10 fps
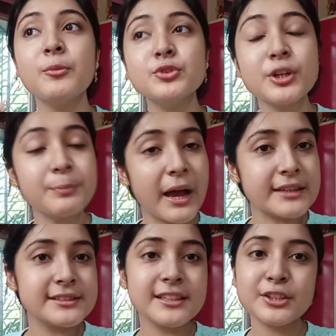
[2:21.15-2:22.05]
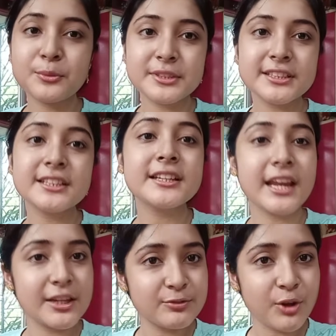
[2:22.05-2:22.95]
পুজোর পাঁচ দিনই তোমাদের সাথে
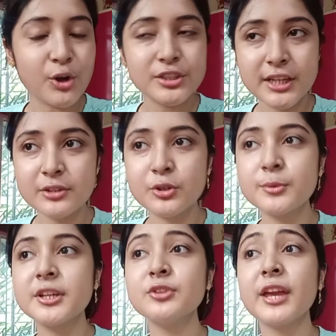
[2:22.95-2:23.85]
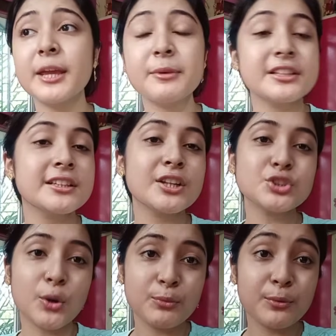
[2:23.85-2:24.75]
ডেলি ব্লগ শেয়ার করব কিন্তু এবার সেটা
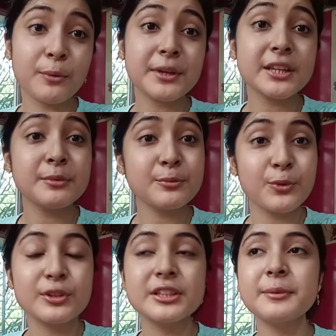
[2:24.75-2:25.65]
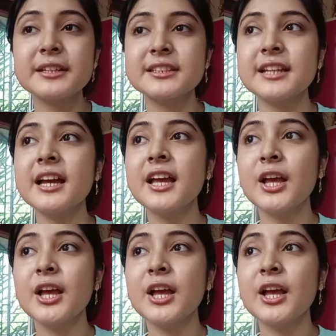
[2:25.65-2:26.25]
সম্ভব হবে কিনা আমি বলতে পারছি না